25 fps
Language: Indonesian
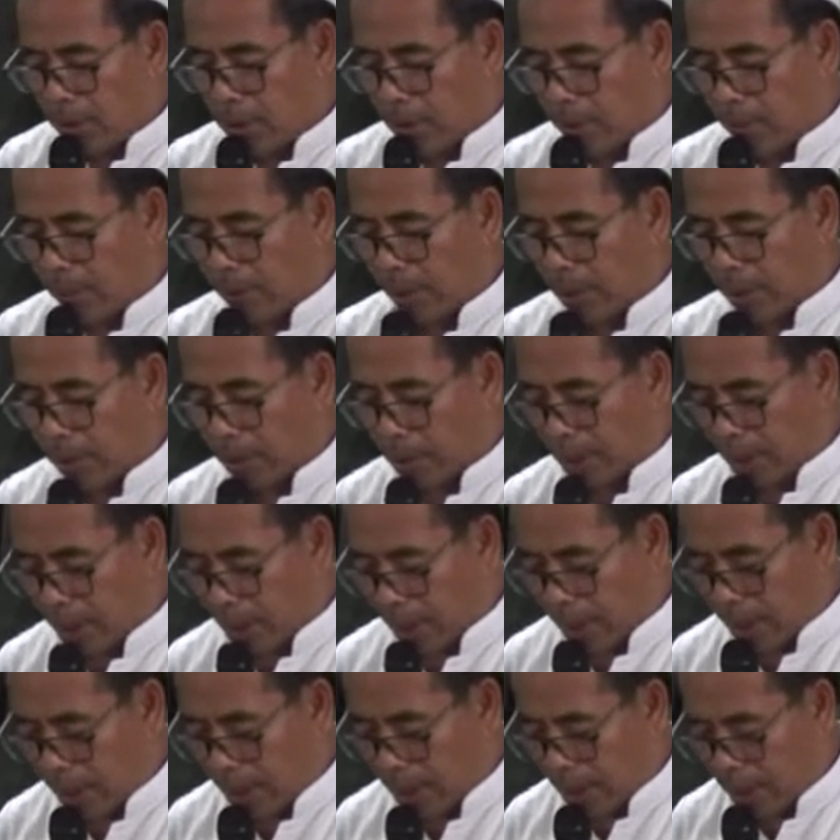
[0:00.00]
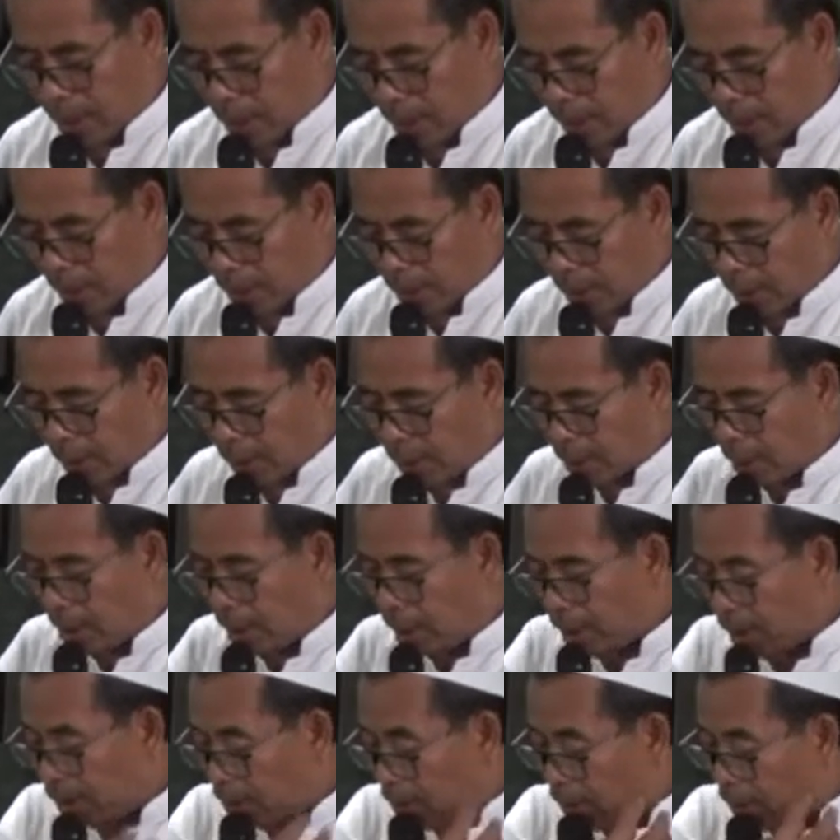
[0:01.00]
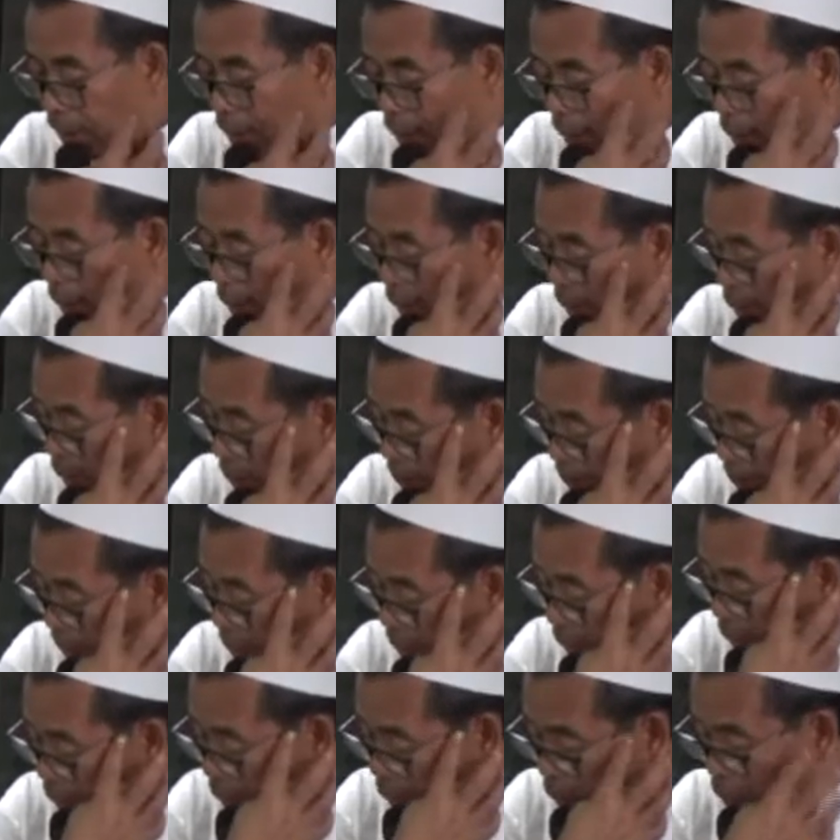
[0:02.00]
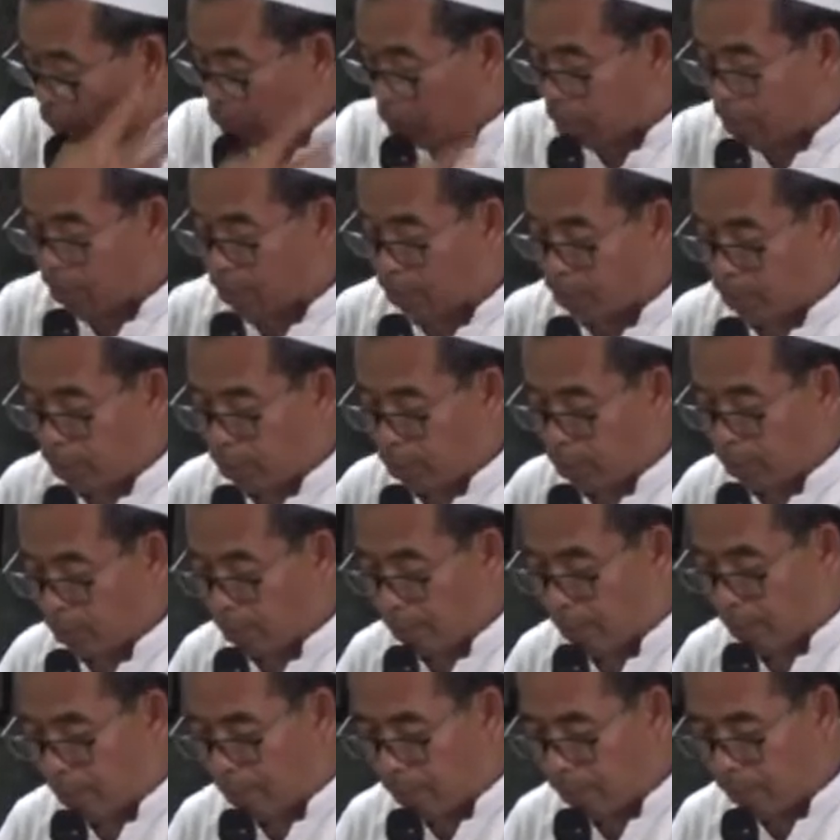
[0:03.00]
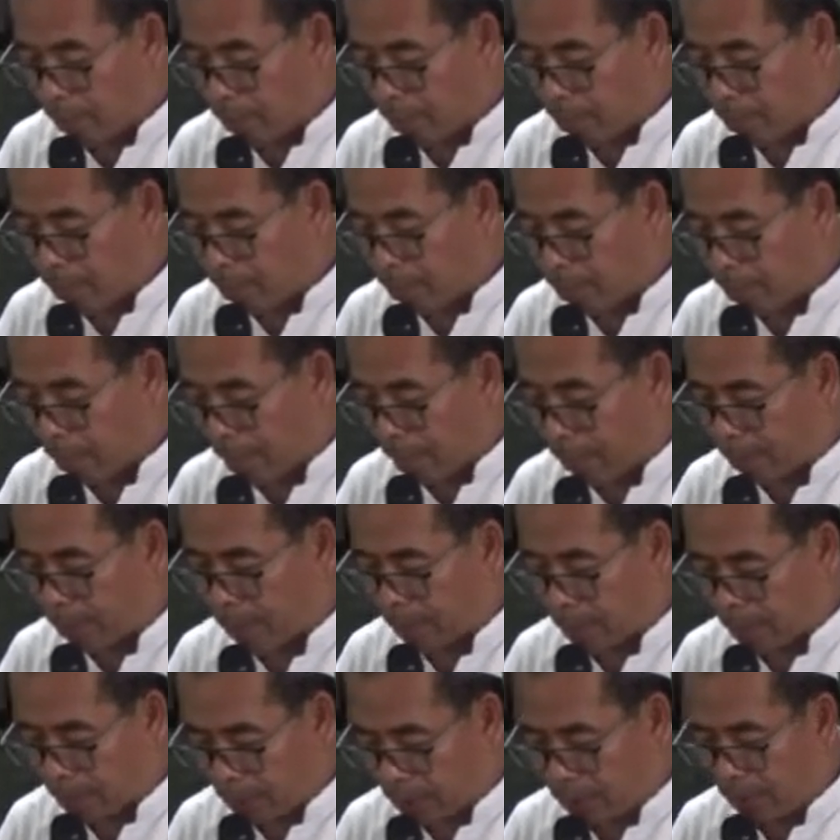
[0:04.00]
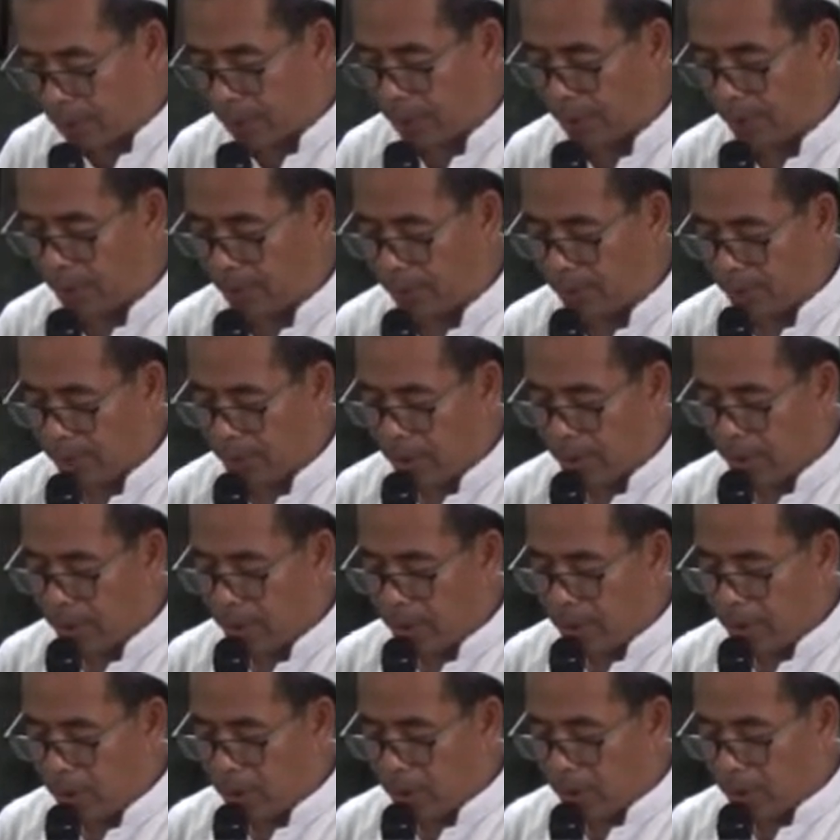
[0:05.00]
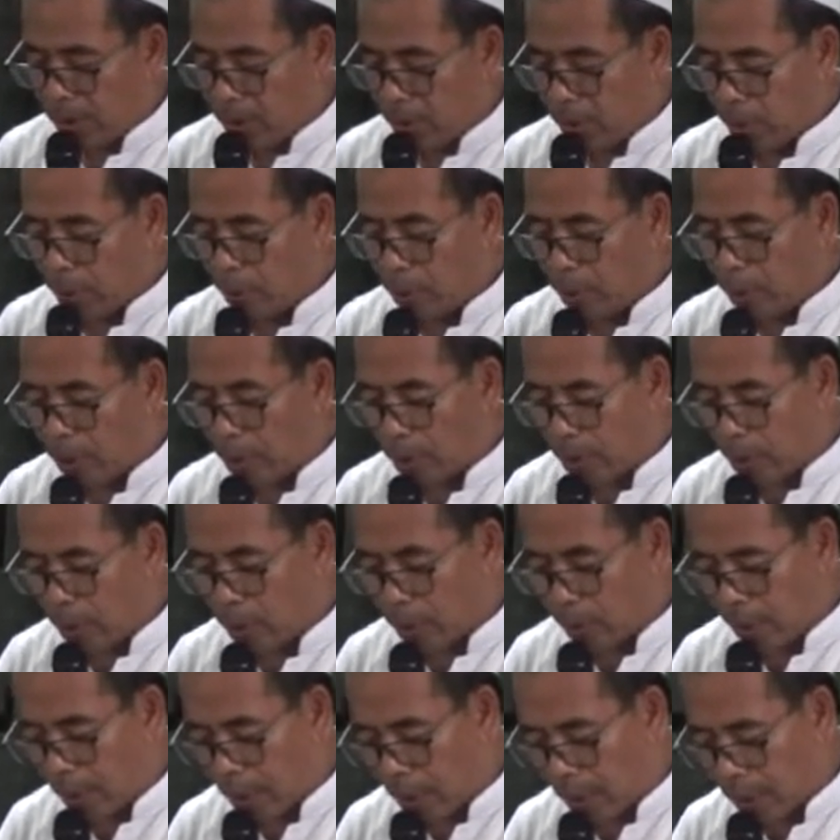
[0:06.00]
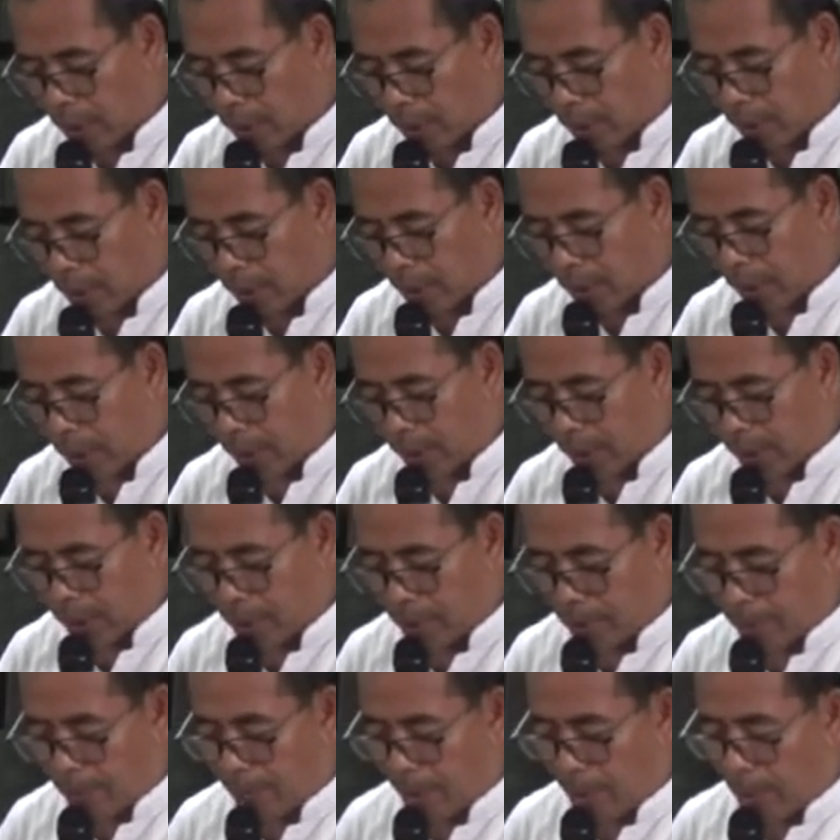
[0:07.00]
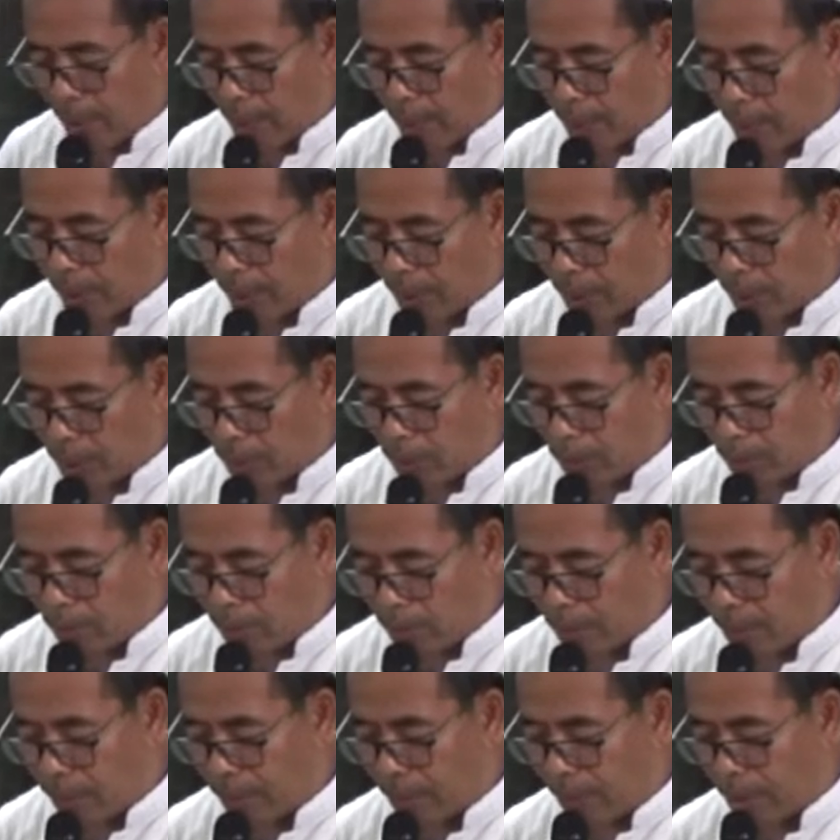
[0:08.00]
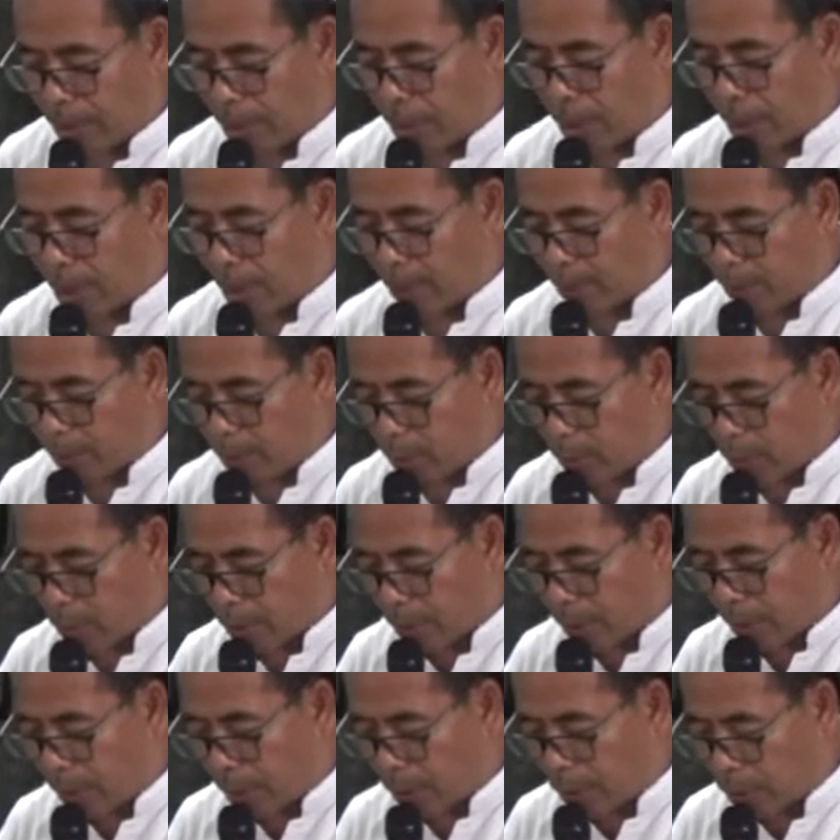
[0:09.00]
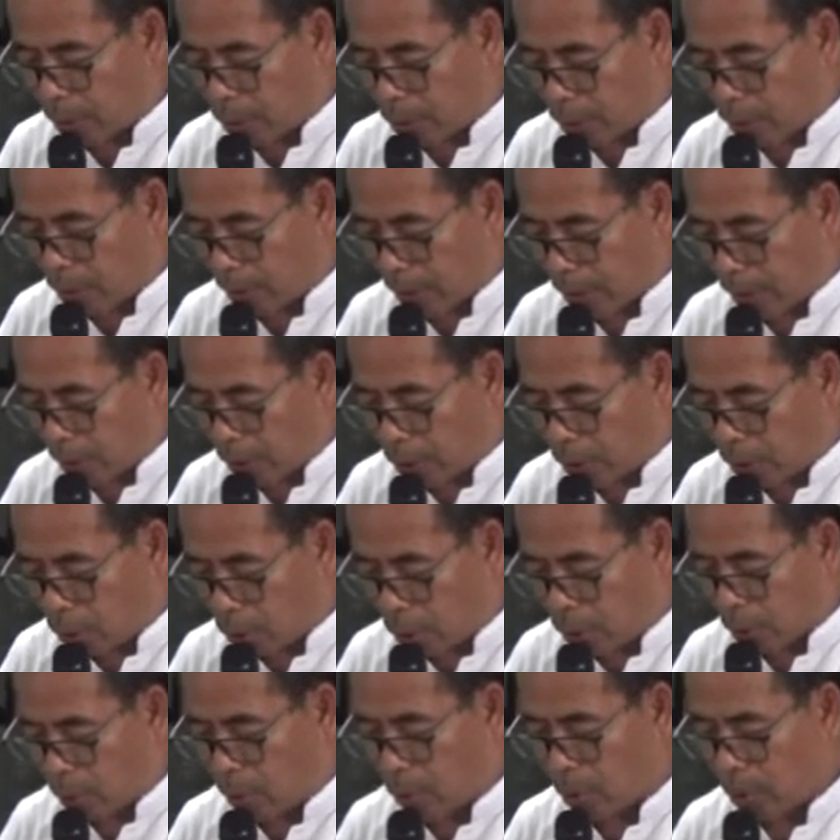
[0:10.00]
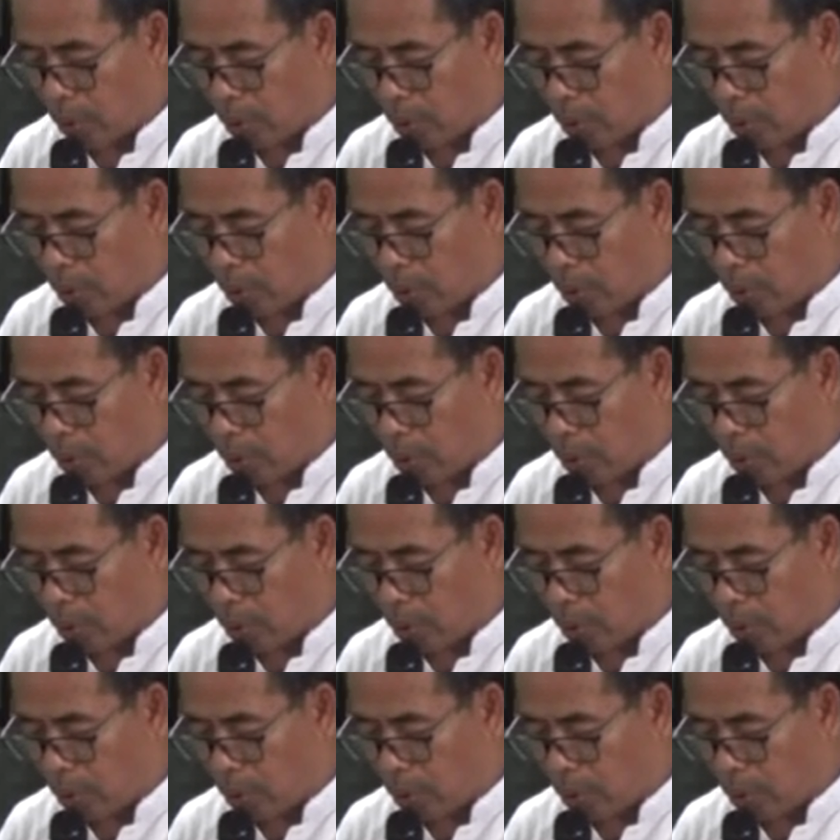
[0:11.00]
wasilah hajat niat saking jamaah kita bu prapti nyun tetunga kagem almarhum pun Mbah Sumatyo